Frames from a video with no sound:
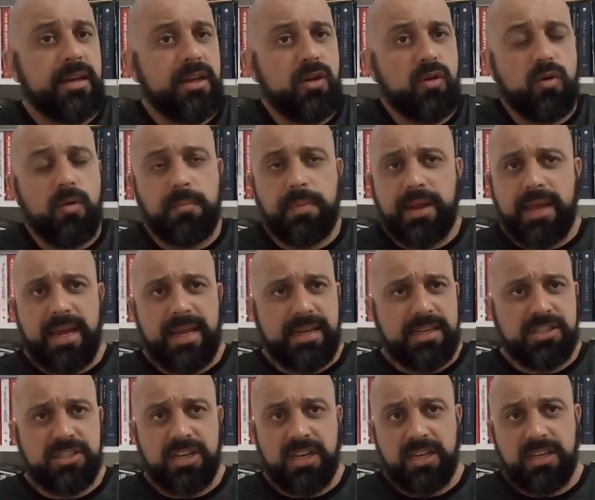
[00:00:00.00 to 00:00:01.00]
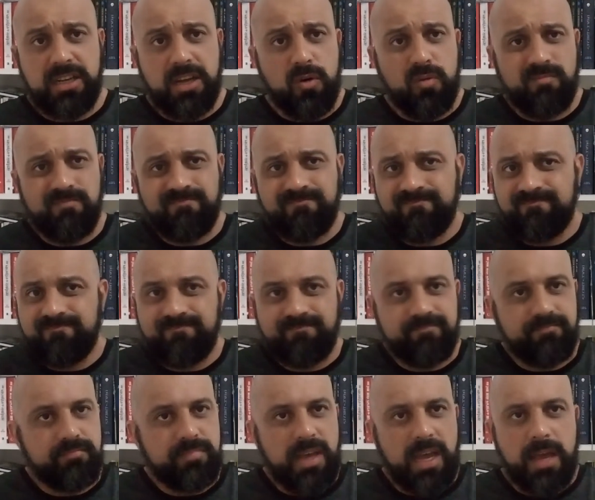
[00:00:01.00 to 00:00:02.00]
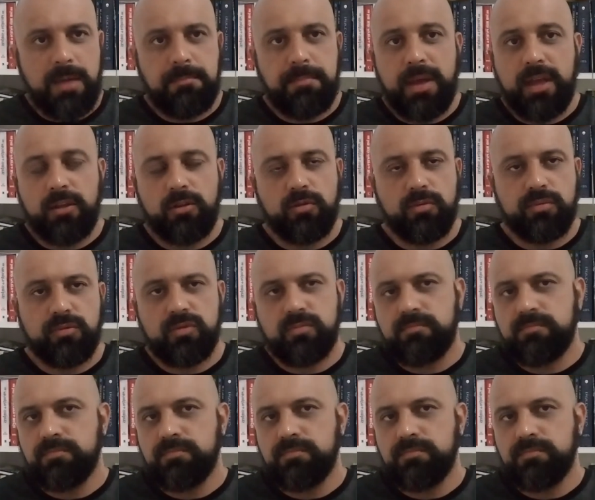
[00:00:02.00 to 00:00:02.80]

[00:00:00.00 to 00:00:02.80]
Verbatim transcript: Eu comprei a LG e não me arrependo.